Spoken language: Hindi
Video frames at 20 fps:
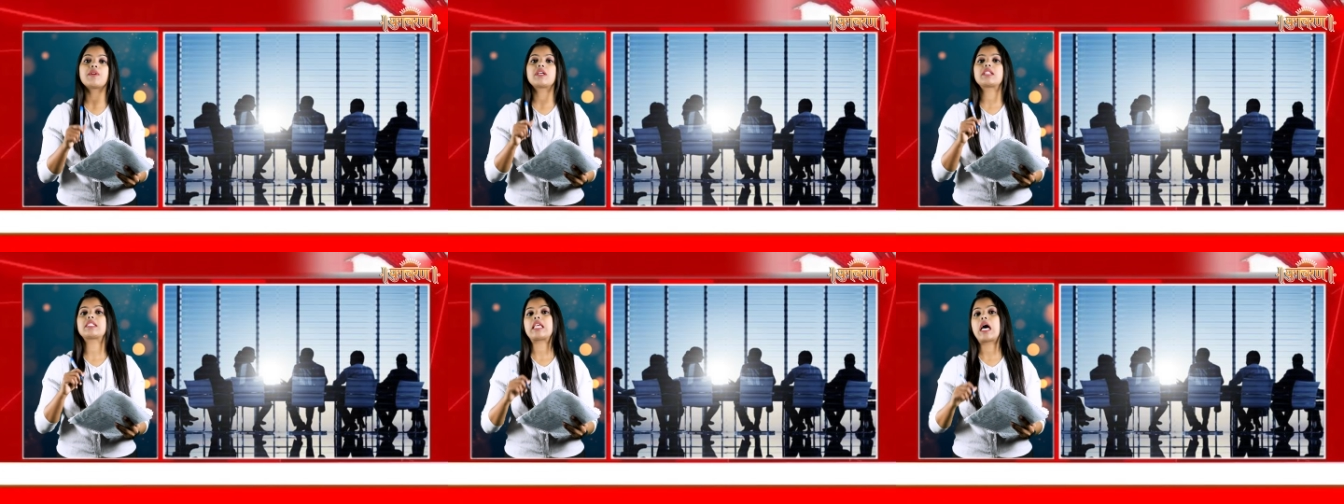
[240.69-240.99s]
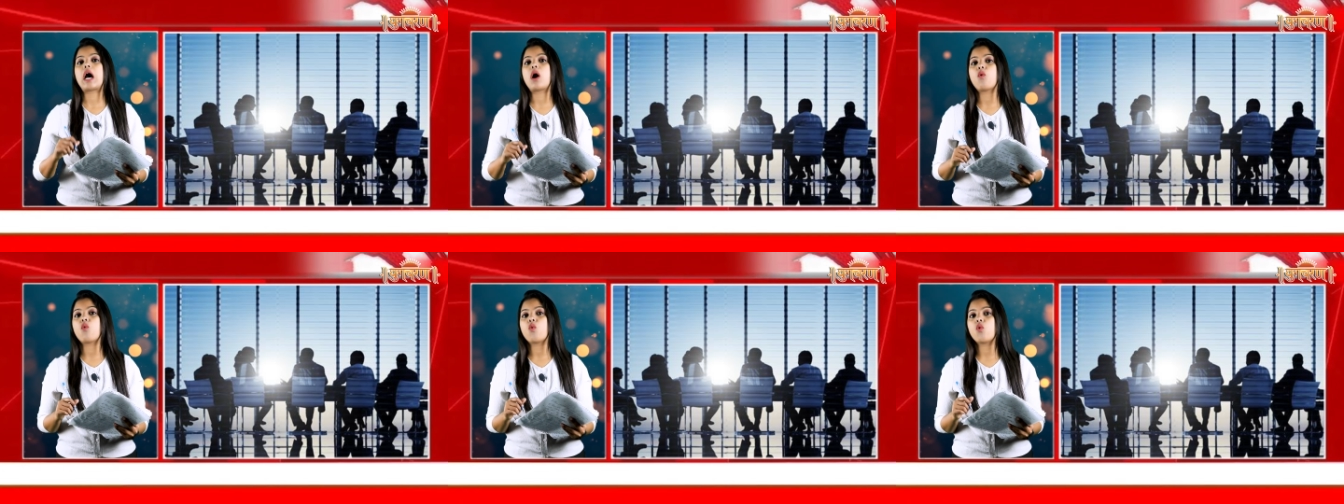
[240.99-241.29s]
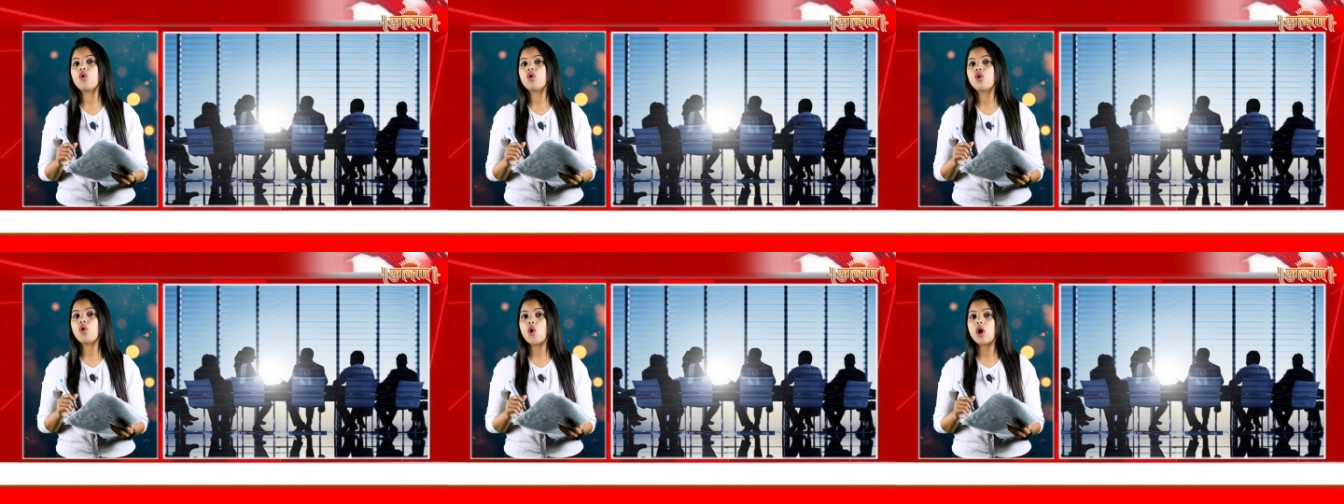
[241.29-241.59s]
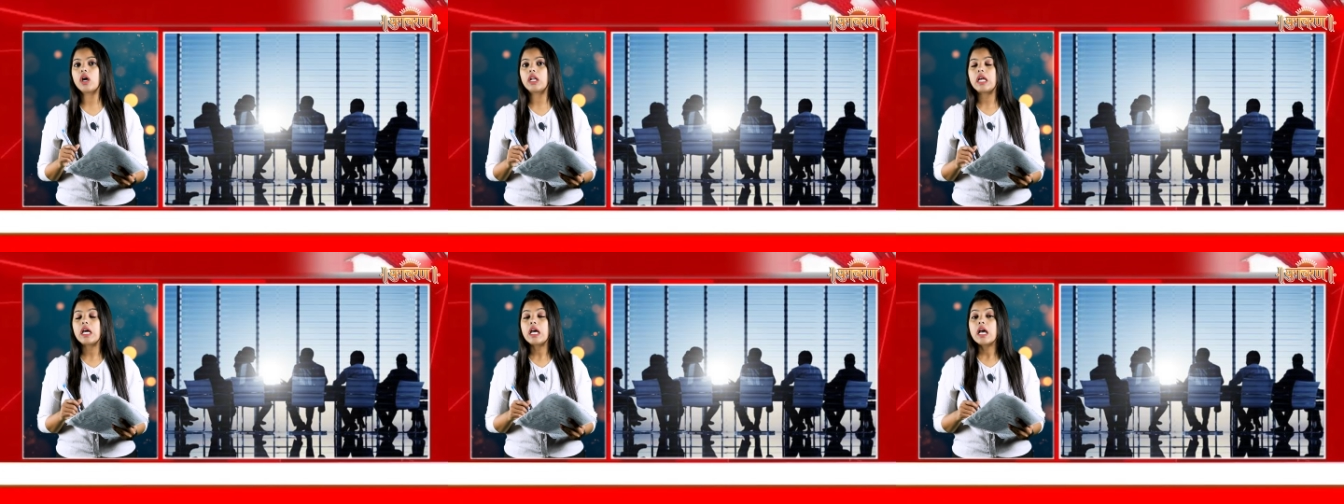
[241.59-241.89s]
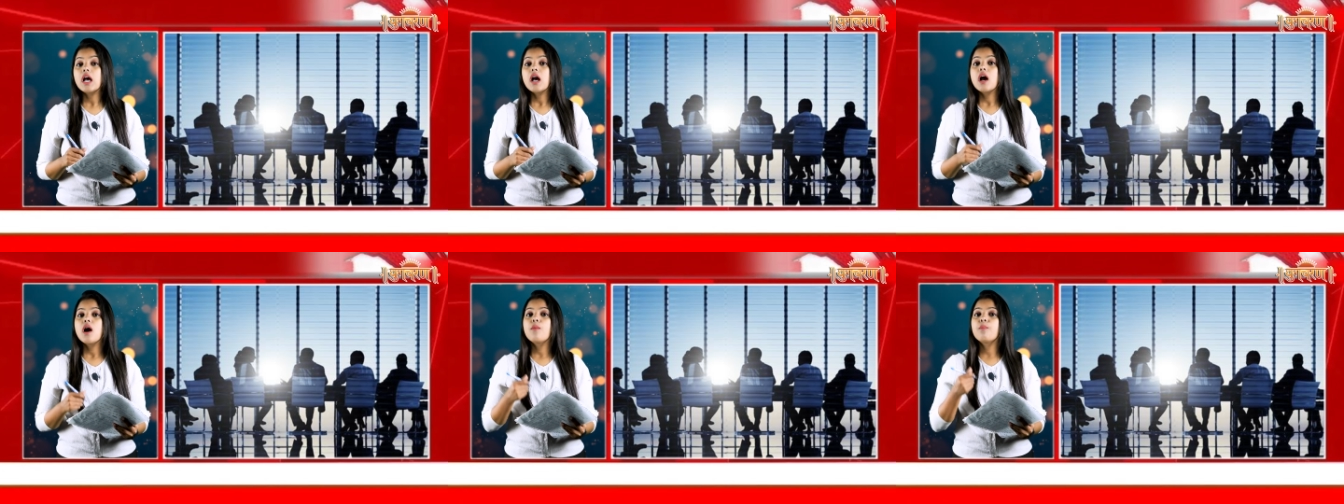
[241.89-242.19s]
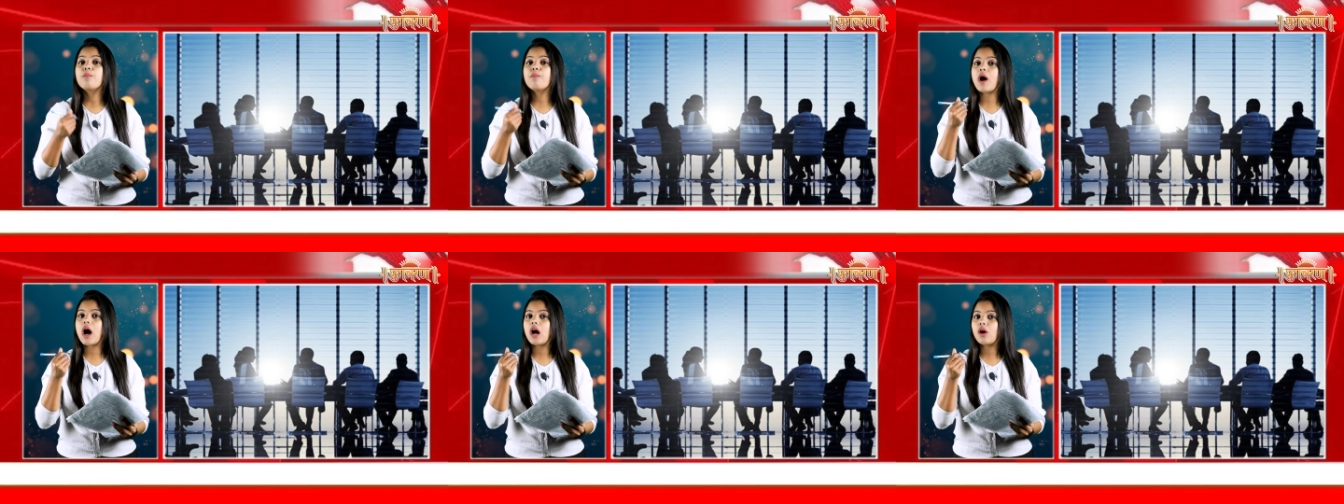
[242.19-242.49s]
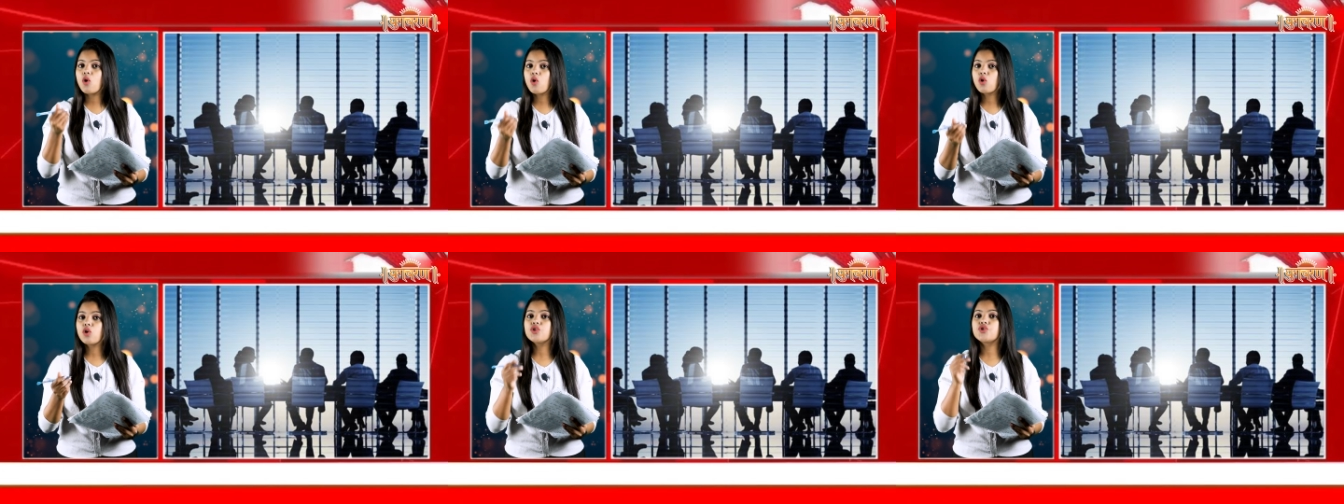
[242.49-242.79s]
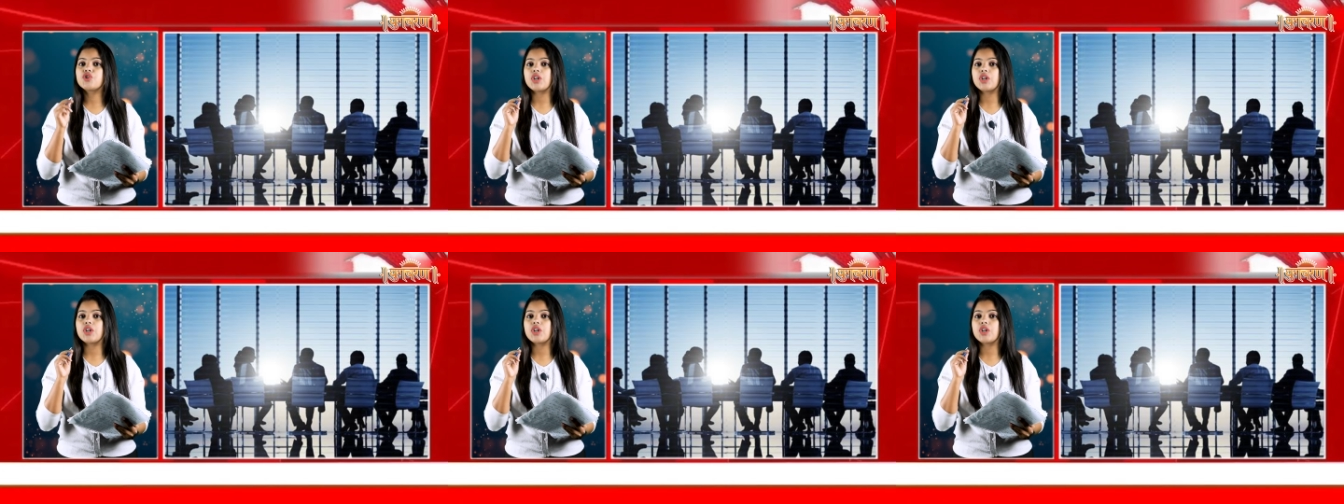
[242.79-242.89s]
प्रस्ताव और मांगों को